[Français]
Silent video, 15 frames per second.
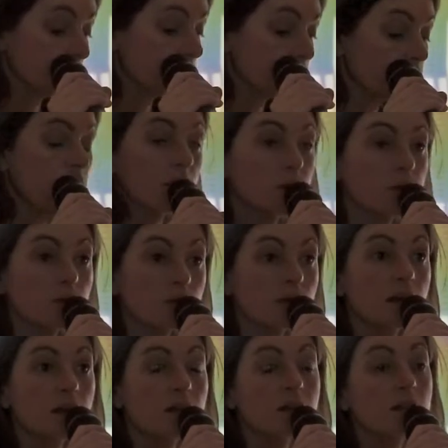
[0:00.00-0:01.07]
ce
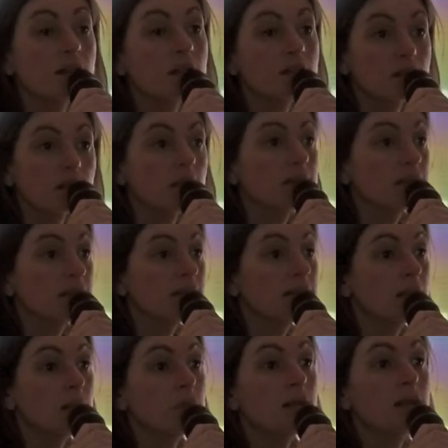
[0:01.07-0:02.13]
chapitre-là, dans ma thèse, il
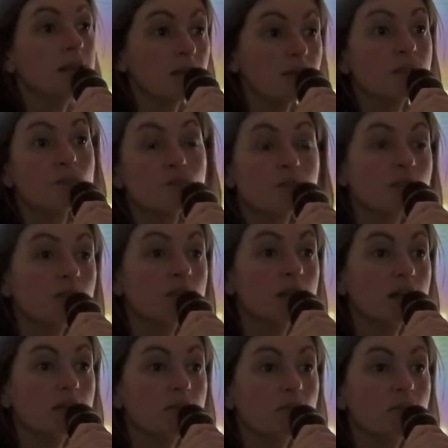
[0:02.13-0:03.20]
s'appelle La maison des jeunes
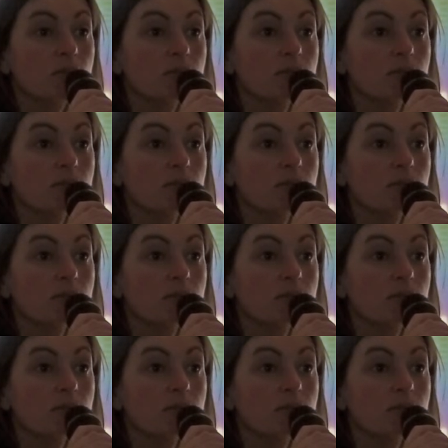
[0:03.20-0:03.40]
garçons.